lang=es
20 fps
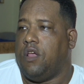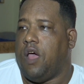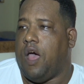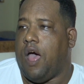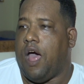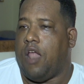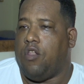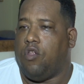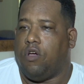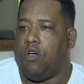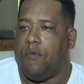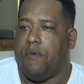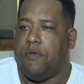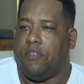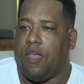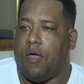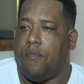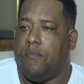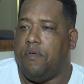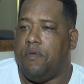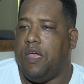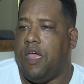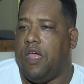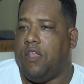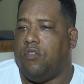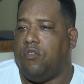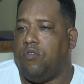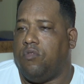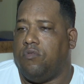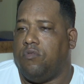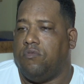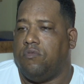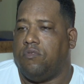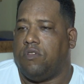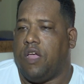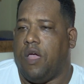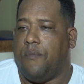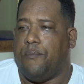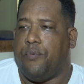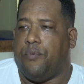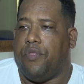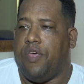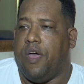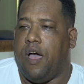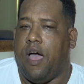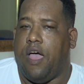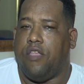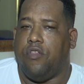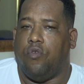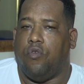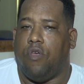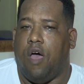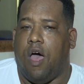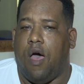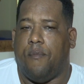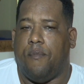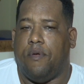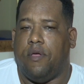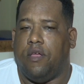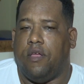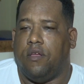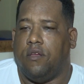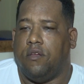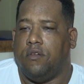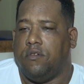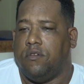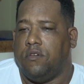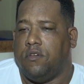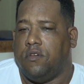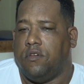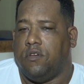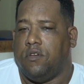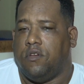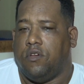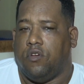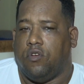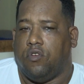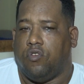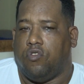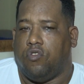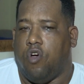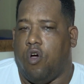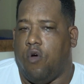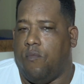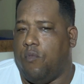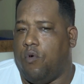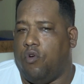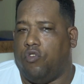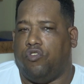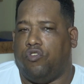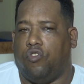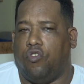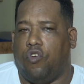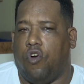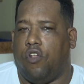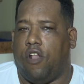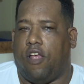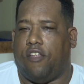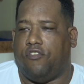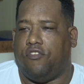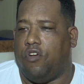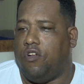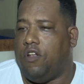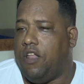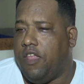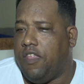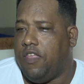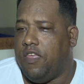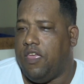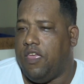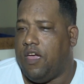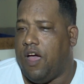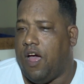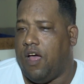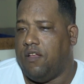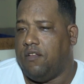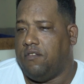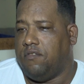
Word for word: a los que me están viendo, que puedan ayudarme como su corazón le diga,